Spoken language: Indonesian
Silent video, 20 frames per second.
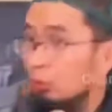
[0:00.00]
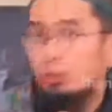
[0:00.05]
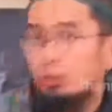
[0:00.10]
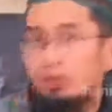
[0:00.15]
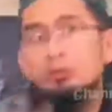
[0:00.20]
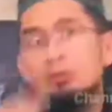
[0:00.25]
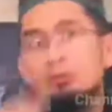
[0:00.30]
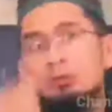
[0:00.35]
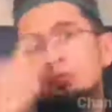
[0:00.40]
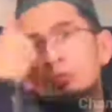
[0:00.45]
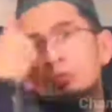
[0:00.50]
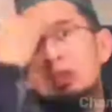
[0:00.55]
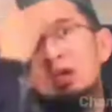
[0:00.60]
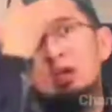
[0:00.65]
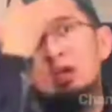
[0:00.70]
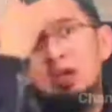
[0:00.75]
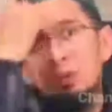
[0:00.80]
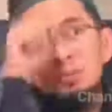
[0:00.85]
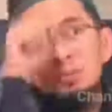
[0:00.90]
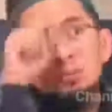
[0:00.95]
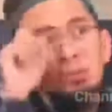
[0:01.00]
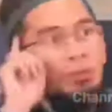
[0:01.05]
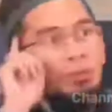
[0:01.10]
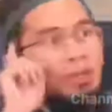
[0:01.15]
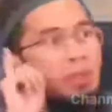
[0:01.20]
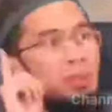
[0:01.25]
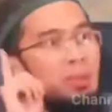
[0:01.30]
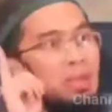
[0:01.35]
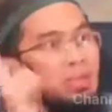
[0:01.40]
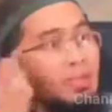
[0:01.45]
Kulid Allah, awid
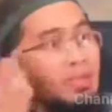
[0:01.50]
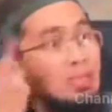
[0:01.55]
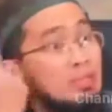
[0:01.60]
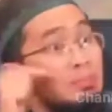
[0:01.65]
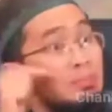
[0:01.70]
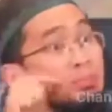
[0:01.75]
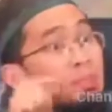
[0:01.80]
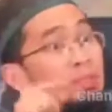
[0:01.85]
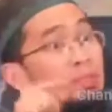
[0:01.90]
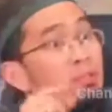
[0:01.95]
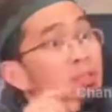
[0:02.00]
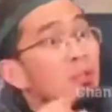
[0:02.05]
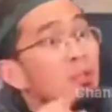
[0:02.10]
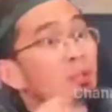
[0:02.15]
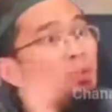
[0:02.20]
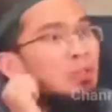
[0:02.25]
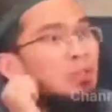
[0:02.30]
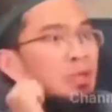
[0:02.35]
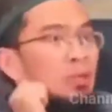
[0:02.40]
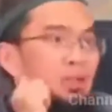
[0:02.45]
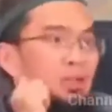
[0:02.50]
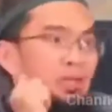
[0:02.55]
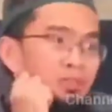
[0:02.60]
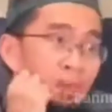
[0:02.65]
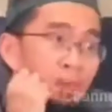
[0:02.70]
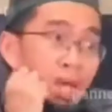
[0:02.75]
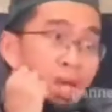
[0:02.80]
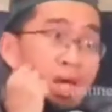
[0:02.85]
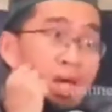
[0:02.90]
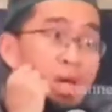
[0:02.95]
rahman, ayyamma tad'u falahul
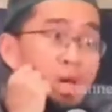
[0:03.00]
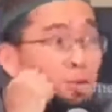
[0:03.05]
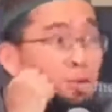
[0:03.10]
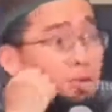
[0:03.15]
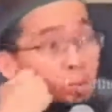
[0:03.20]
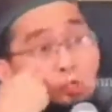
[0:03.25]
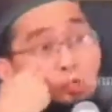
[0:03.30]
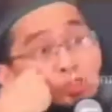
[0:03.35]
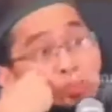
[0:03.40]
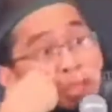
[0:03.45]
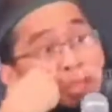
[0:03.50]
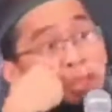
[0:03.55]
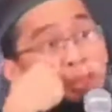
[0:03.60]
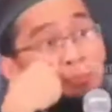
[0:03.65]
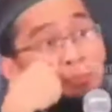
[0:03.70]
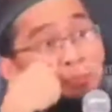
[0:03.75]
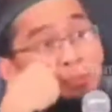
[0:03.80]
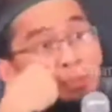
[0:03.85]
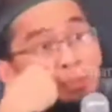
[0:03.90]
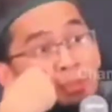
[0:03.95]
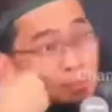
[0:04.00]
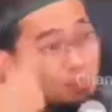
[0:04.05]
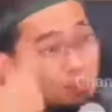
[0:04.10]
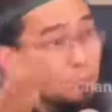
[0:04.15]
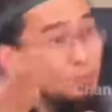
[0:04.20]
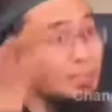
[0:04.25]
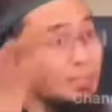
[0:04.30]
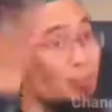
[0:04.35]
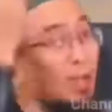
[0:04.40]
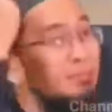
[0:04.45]
asma'ul husna.
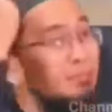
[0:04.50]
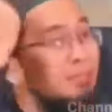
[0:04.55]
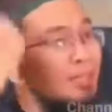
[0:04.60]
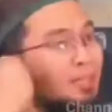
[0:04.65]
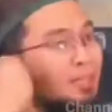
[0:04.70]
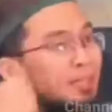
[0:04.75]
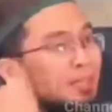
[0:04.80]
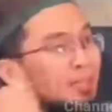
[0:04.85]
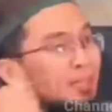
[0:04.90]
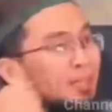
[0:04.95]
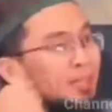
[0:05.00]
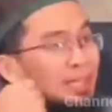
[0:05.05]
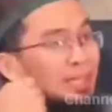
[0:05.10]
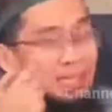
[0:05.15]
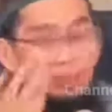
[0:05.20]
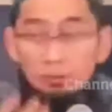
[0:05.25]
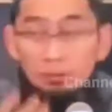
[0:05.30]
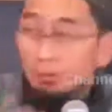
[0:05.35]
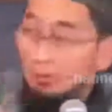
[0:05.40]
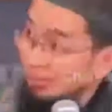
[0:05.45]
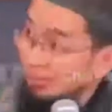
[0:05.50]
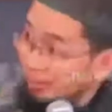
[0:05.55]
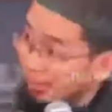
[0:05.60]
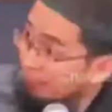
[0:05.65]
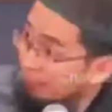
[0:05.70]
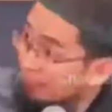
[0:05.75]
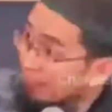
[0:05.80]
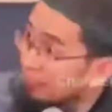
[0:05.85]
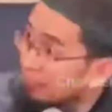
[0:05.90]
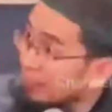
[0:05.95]
Sebut nama Allah. Itu
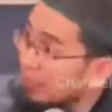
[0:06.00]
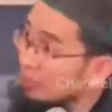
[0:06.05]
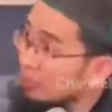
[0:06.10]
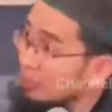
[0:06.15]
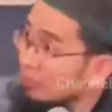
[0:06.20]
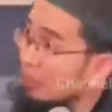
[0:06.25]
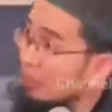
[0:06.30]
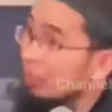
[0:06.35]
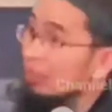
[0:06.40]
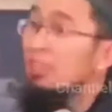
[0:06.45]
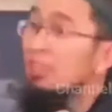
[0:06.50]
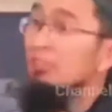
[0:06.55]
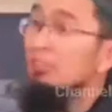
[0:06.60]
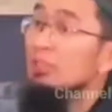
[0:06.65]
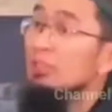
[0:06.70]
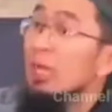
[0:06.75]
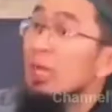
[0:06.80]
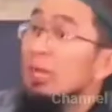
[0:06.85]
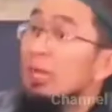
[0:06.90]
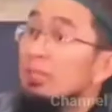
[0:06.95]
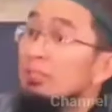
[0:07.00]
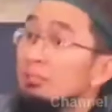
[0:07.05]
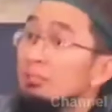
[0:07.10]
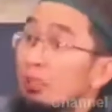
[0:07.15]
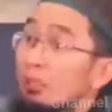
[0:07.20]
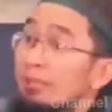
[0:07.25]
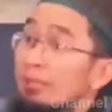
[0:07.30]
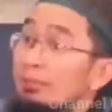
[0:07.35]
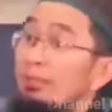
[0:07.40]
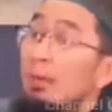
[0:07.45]
menentamkan pada jiwa. Sedangkan
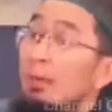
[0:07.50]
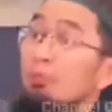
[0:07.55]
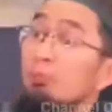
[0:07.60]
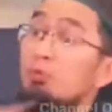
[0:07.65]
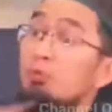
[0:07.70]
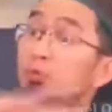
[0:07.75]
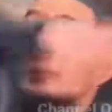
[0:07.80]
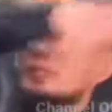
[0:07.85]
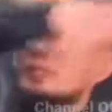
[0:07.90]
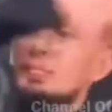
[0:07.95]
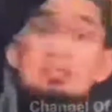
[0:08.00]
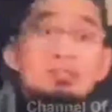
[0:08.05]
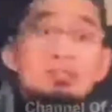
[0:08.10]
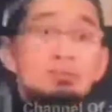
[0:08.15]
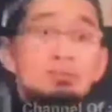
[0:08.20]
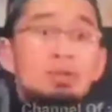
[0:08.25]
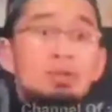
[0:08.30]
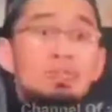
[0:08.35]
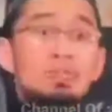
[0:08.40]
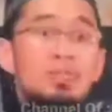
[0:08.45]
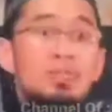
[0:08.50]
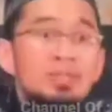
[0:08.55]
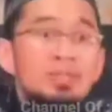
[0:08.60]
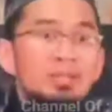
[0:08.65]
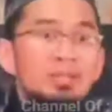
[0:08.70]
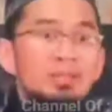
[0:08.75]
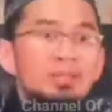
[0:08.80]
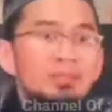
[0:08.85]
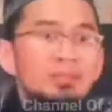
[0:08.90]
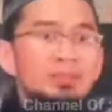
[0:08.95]
sholat gabungan dari semua
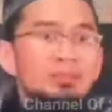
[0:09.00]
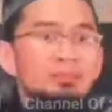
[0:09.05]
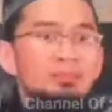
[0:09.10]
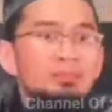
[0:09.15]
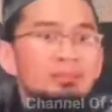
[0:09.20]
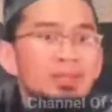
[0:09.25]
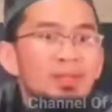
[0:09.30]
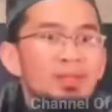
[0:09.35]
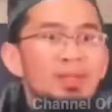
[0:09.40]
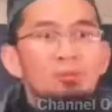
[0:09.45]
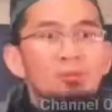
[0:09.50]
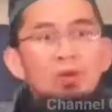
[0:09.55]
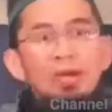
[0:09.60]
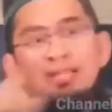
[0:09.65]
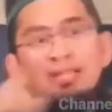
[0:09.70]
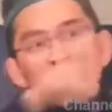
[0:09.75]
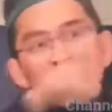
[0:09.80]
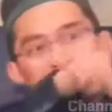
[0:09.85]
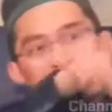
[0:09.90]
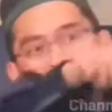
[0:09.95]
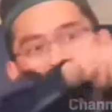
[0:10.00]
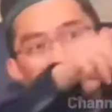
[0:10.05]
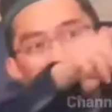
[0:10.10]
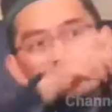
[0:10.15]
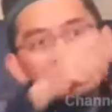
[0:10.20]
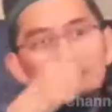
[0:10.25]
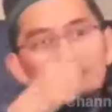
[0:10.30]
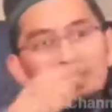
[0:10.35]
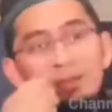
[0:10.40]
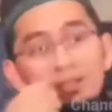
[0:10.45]
zikir tadi. Bukankah dalam
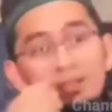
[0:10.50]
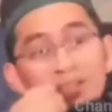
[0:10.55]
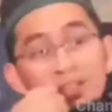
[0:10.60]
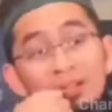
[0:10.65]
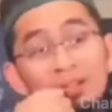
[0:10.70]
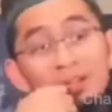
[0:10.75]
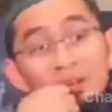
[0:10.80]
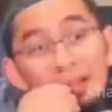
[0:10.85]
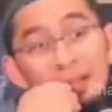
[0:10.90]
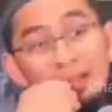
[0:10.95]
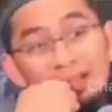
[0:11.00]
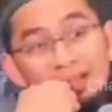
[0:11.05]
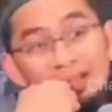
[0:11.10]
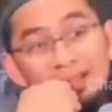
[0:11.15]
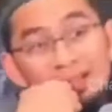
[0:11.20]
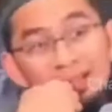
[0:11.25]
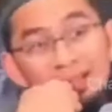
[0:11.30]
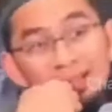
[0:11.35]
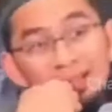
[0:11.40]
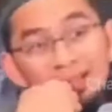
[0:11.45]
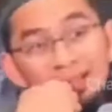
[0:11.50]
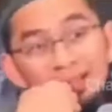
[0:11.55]
sholat Anda baca Al-Quran?